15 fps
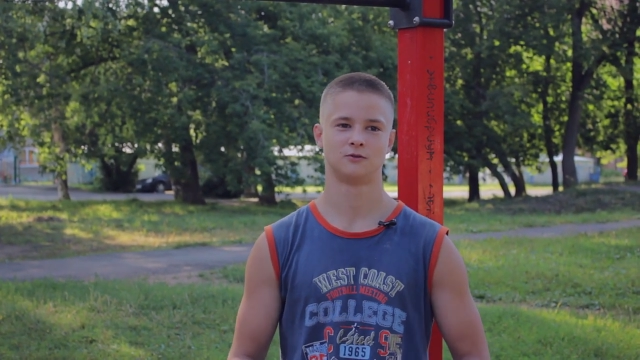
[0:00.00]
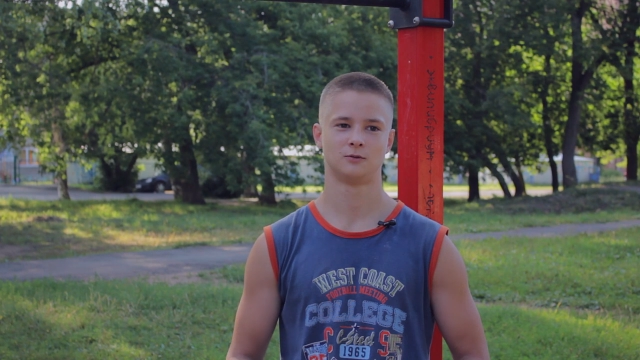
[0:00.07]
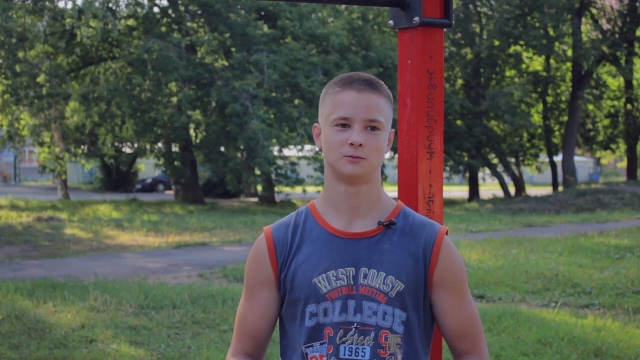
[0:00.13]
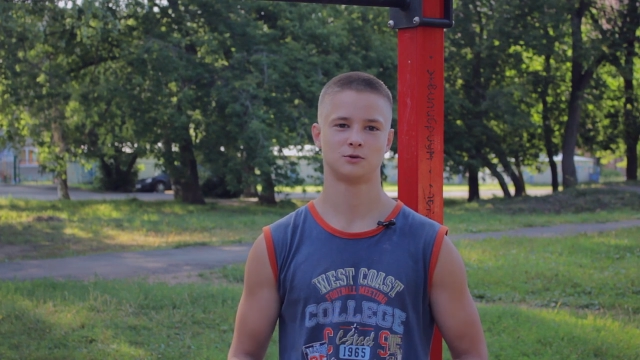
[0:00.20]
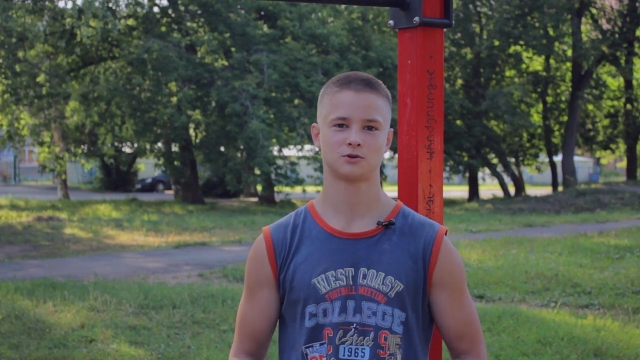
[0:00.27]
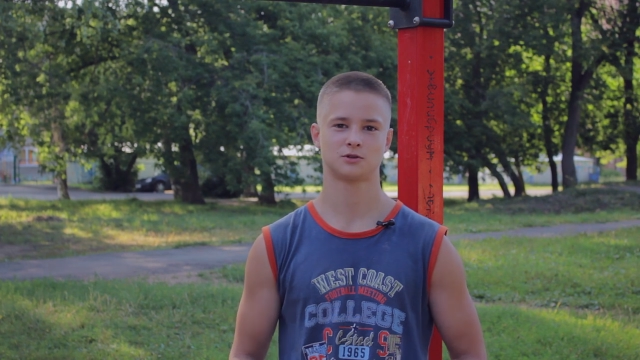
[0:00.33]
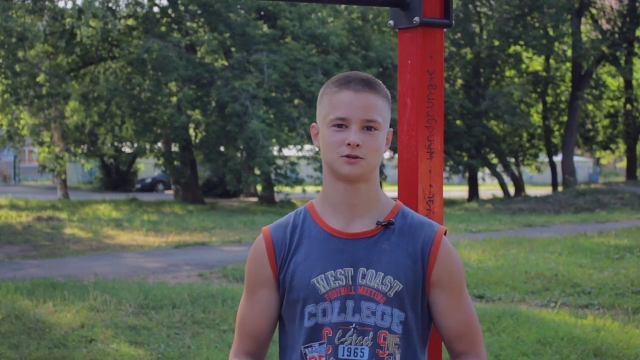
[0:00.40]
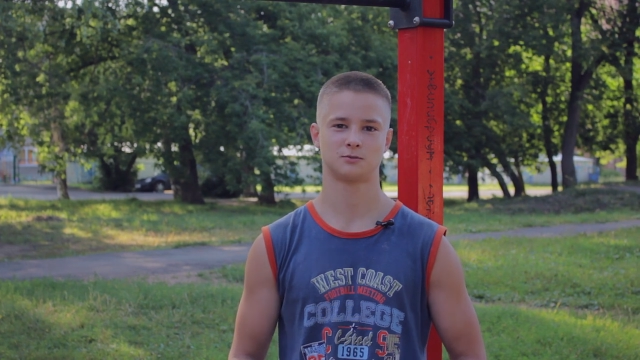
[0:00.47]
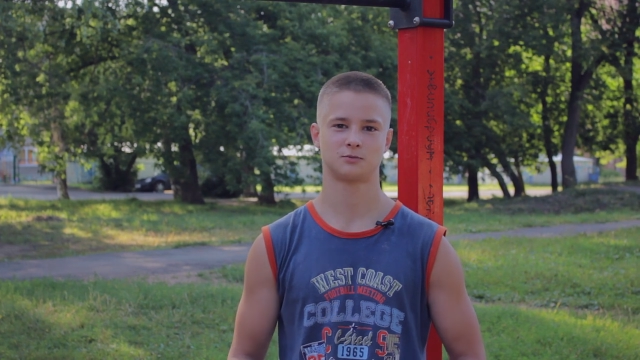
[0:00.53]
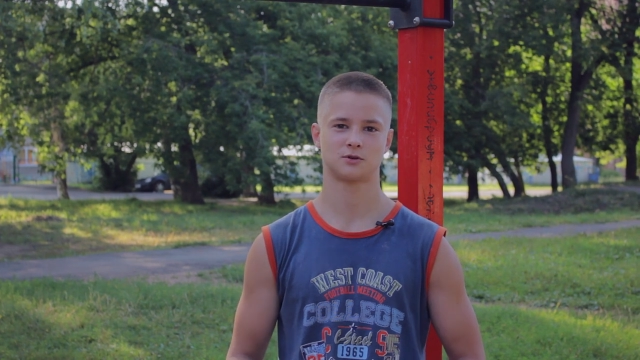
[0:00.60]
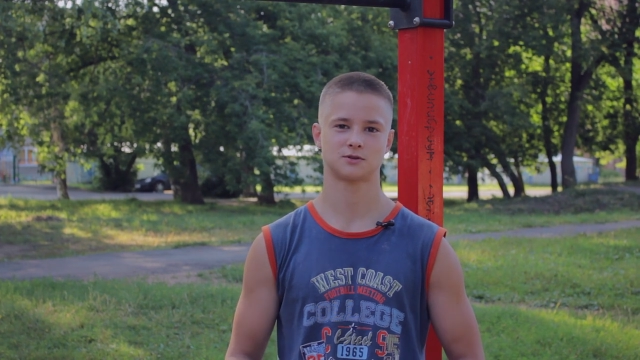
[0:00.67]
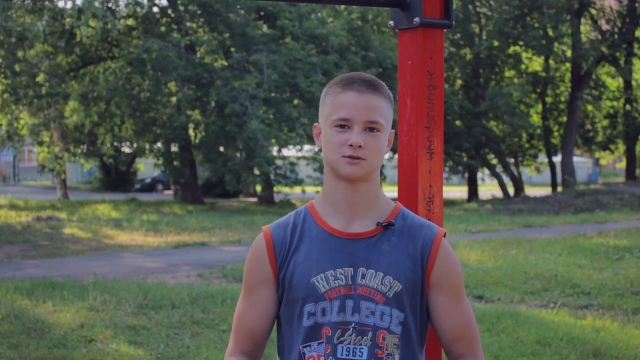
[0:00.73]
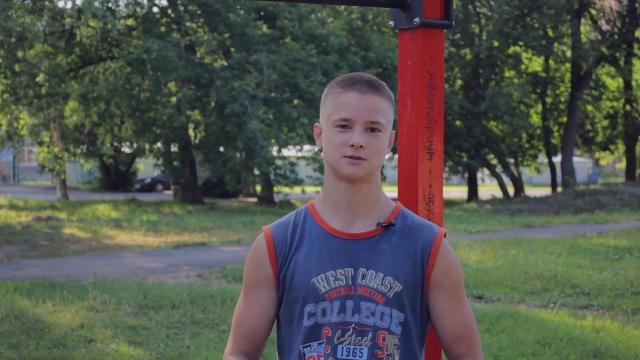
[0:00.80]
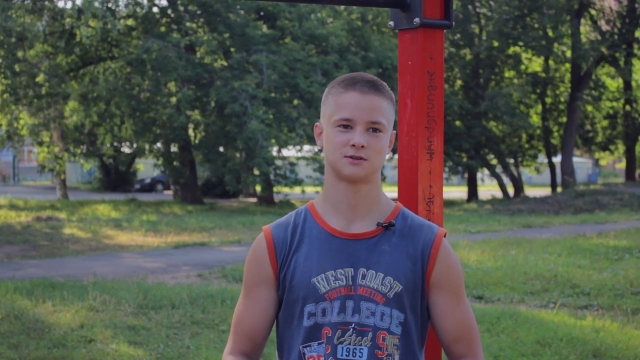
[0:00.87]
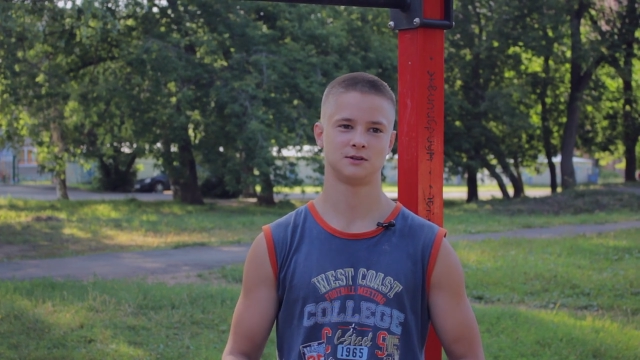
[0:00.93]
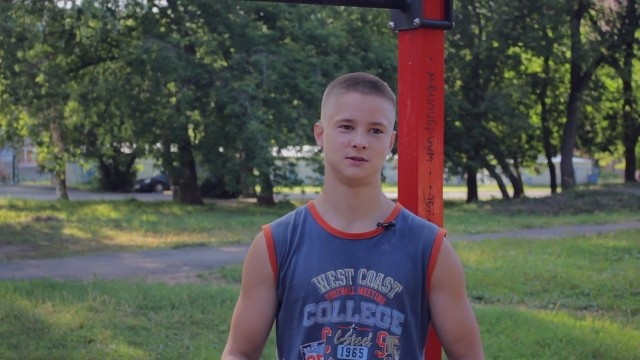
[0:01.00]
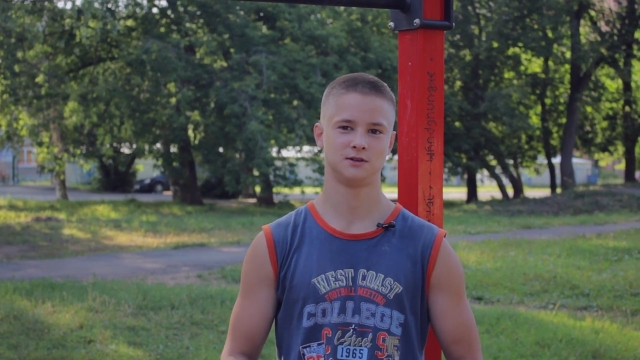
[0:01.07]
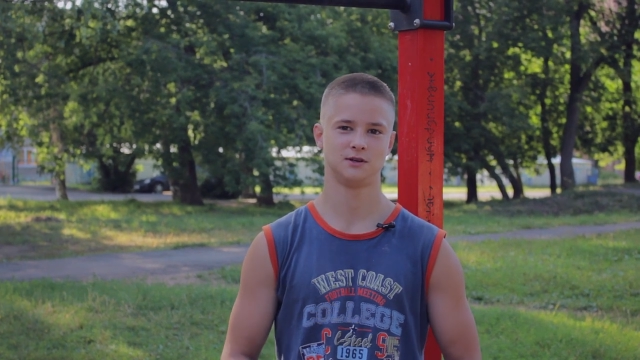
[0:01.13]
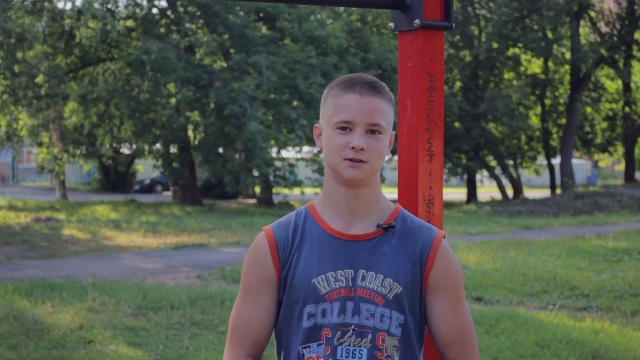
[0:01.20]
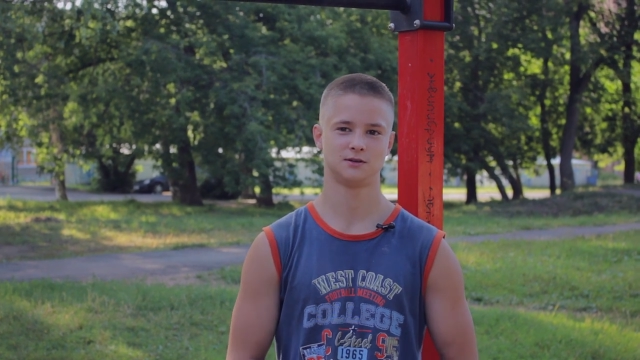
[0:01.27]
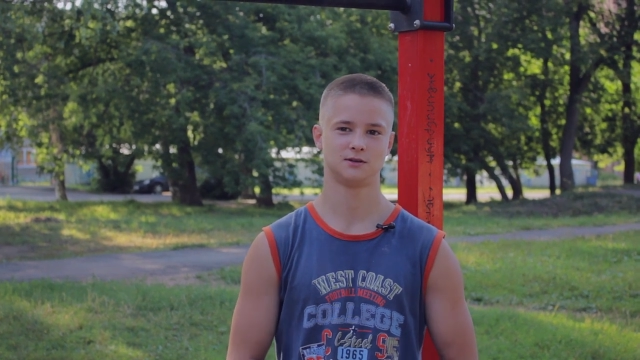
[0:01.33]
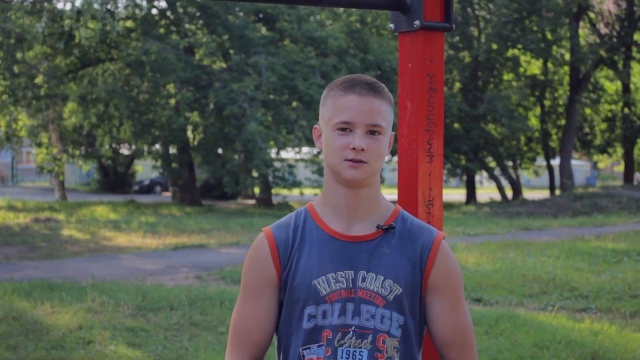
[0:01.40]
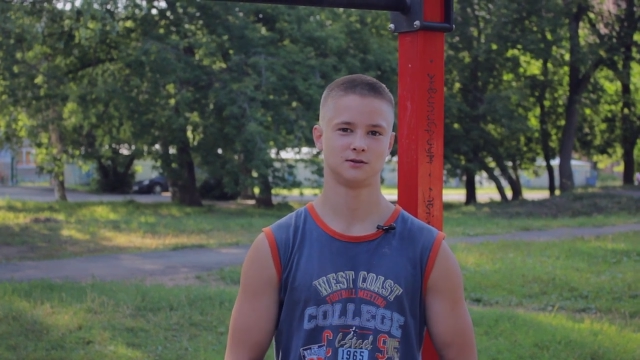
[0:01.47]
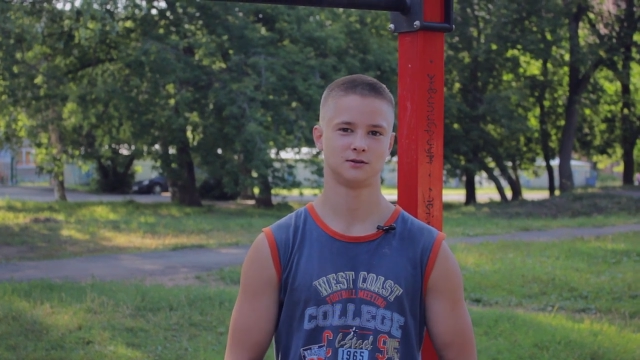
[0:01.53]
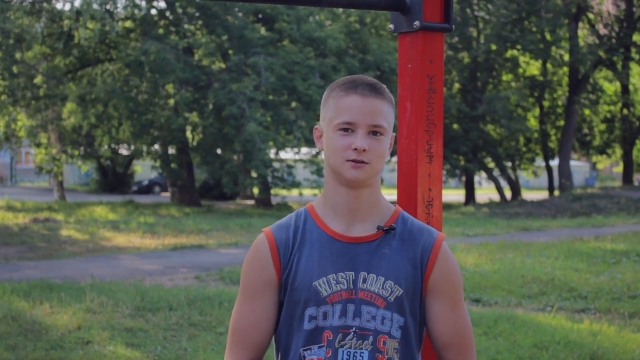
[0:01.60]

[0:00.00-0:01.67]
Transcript: вы можете просто слететь.